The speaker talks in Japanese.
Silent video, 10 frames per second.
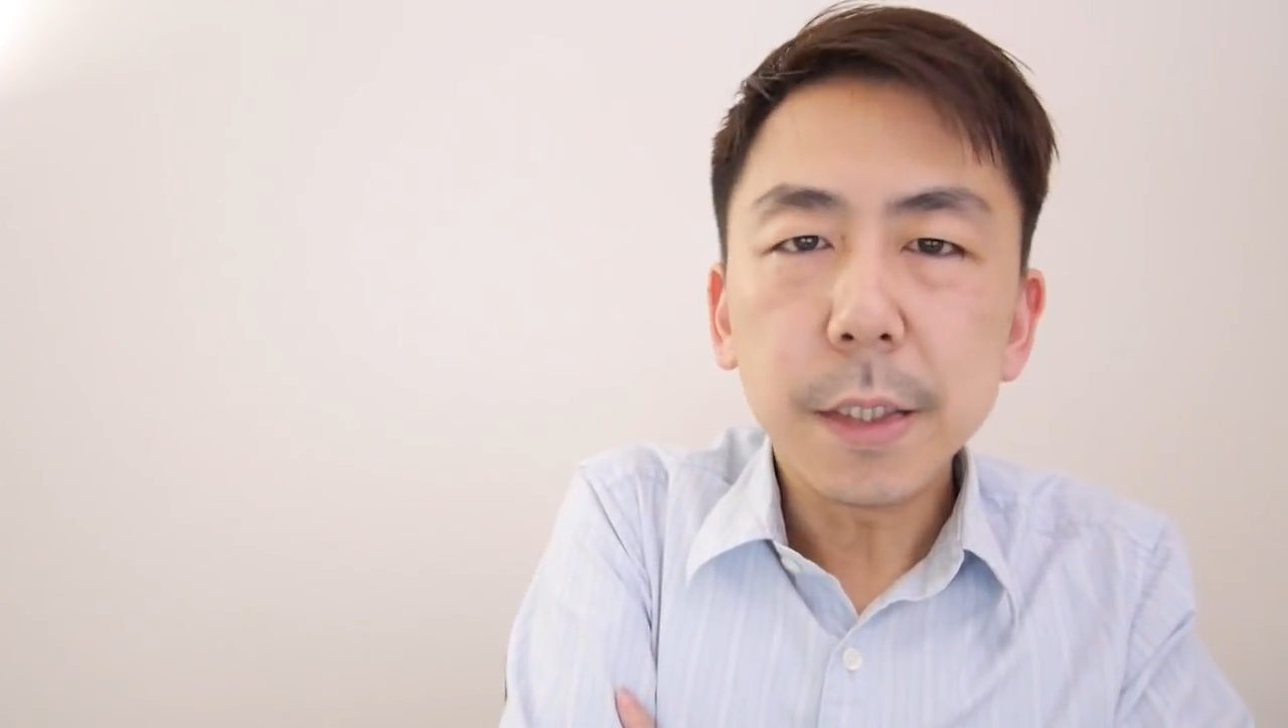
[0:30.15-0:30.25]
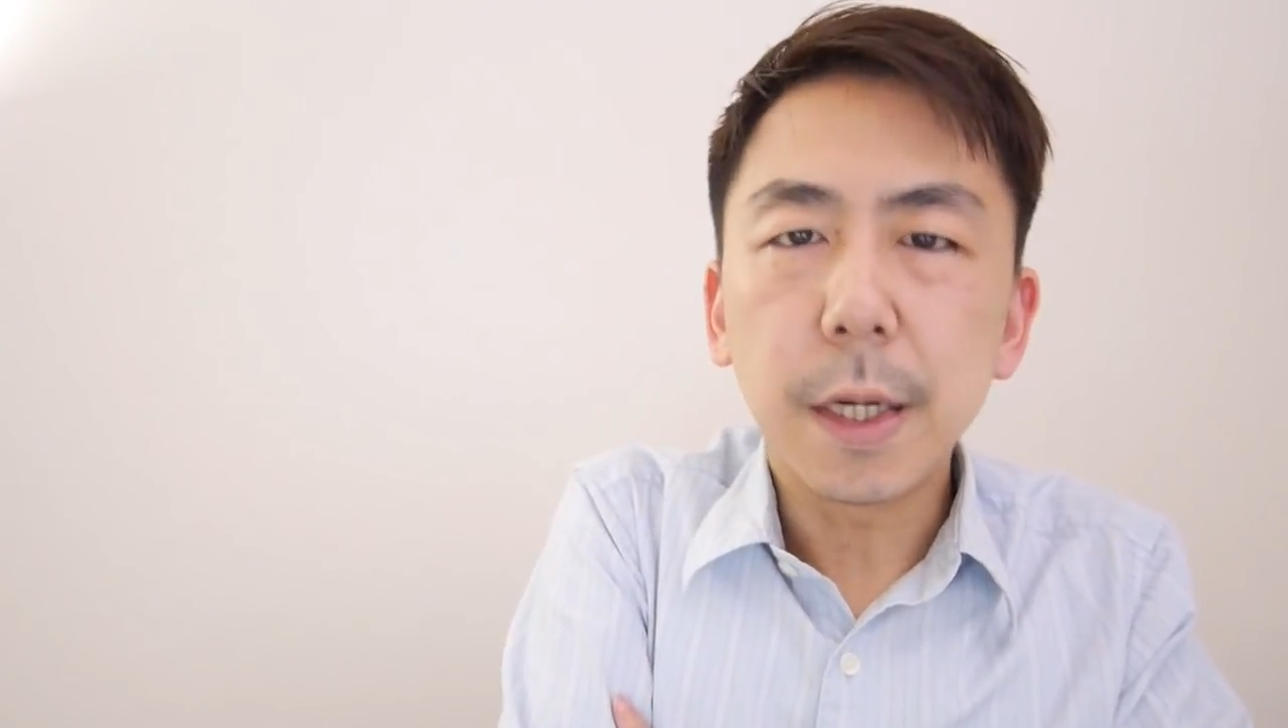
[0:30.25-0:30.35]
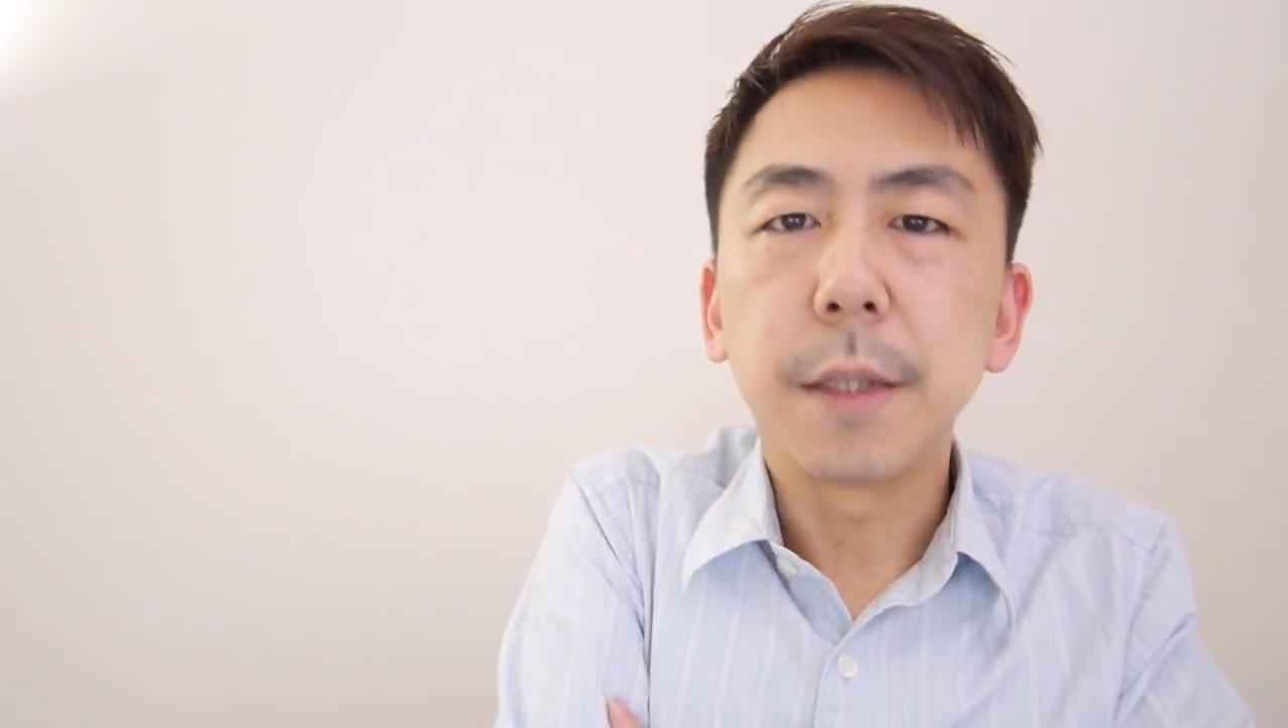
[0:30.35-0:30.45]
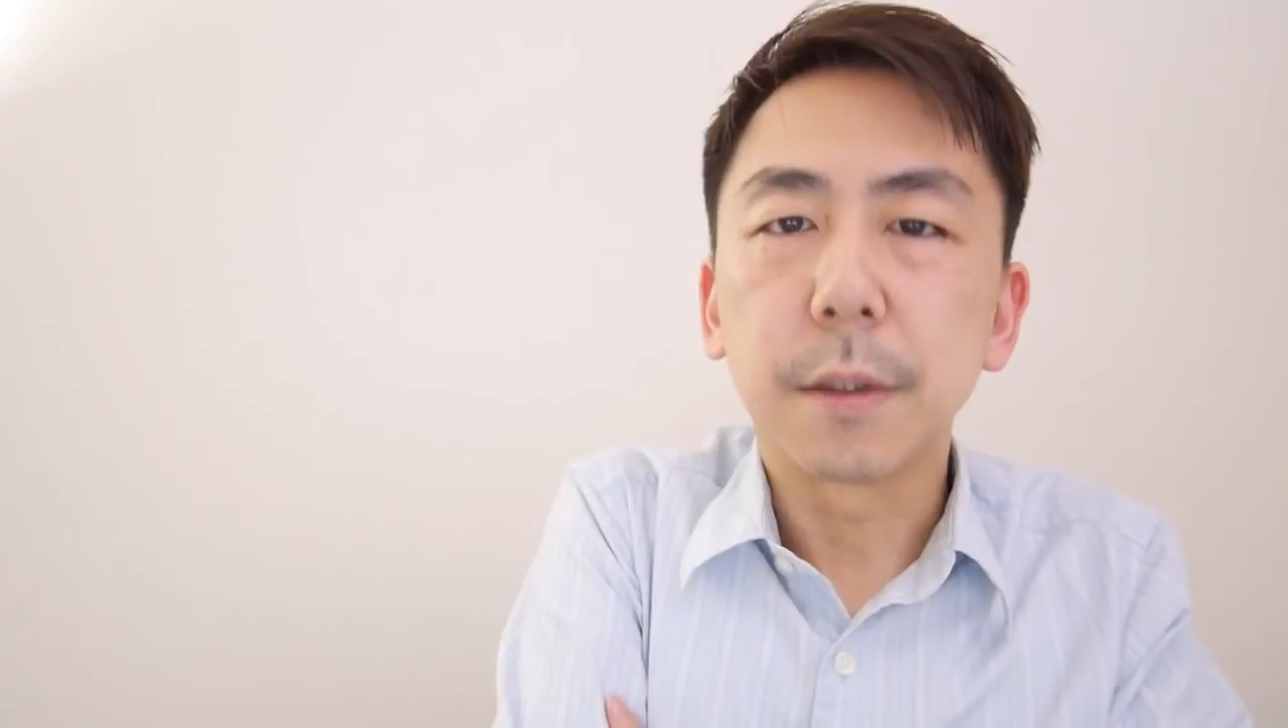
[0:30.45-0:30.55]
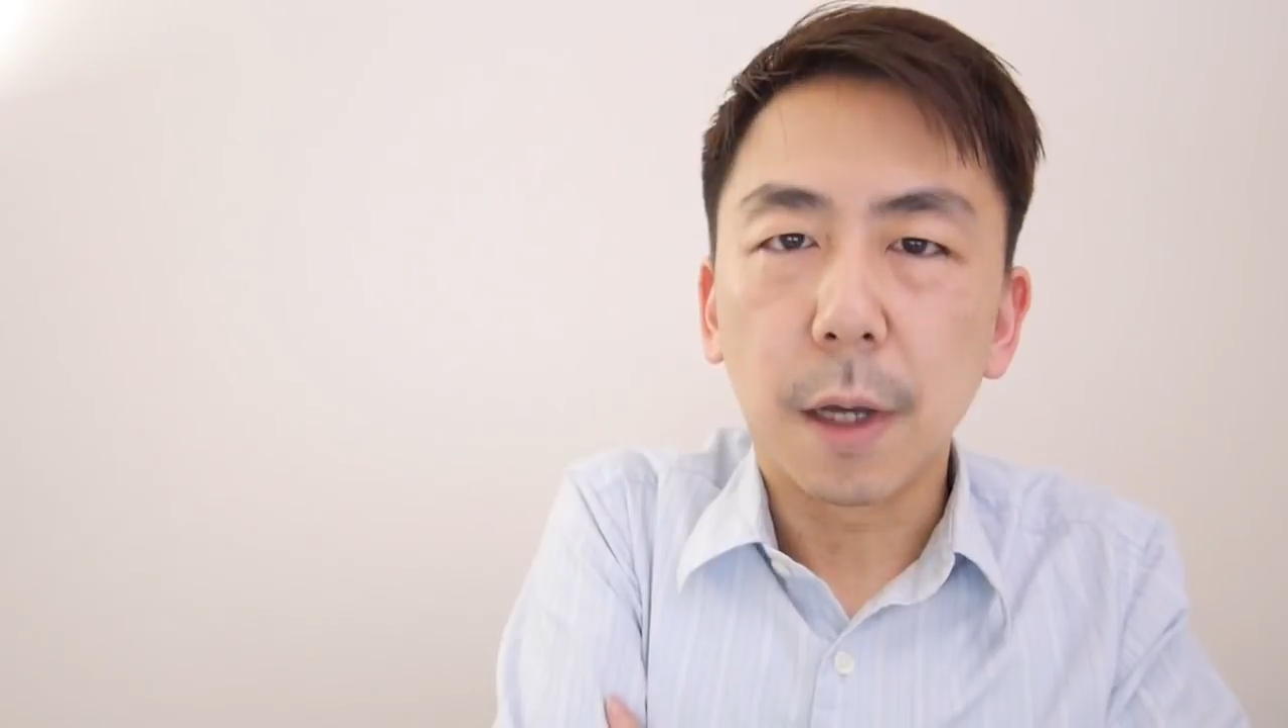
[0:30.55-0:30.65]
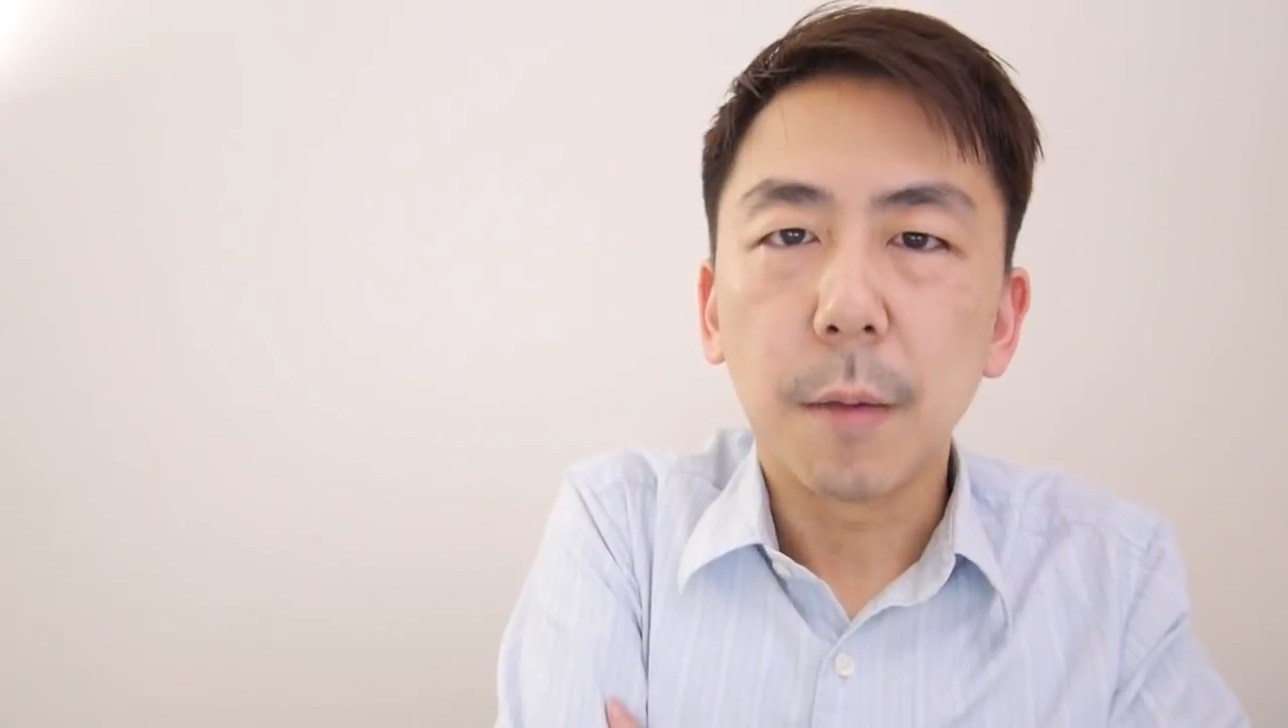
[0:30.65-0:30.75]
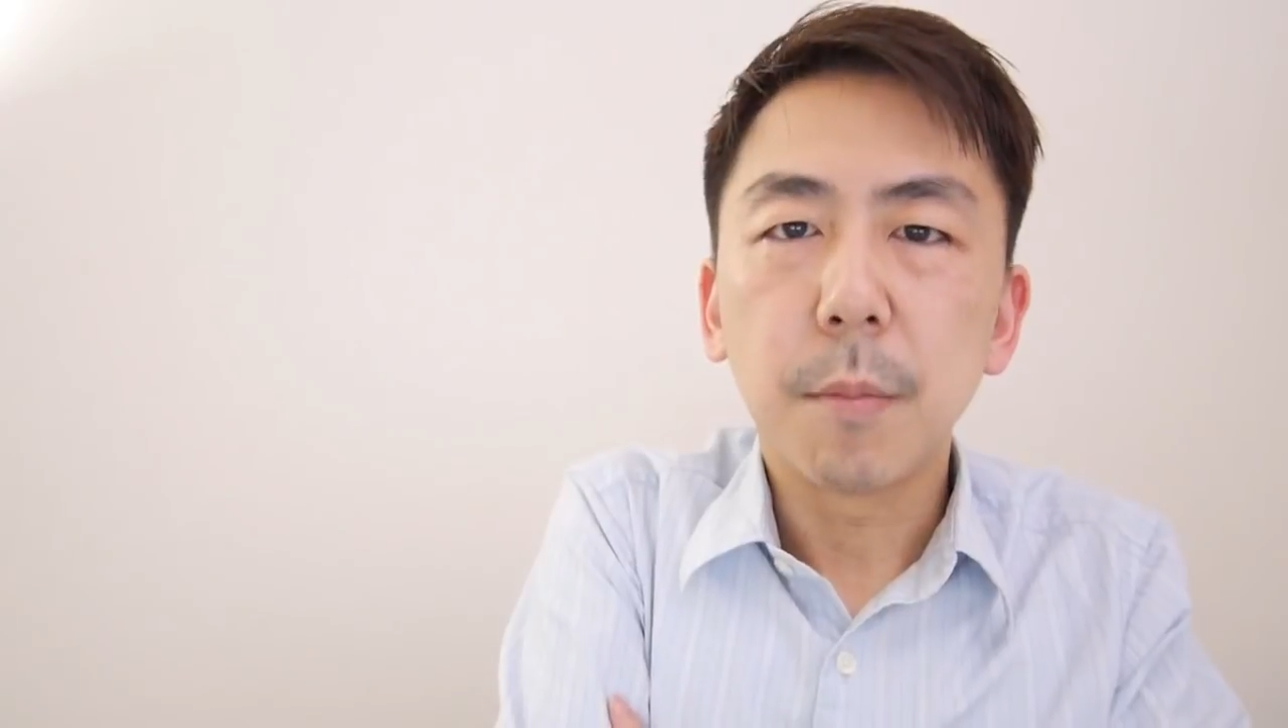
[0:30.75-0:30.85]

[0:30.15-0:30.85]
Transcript: いじゃないですか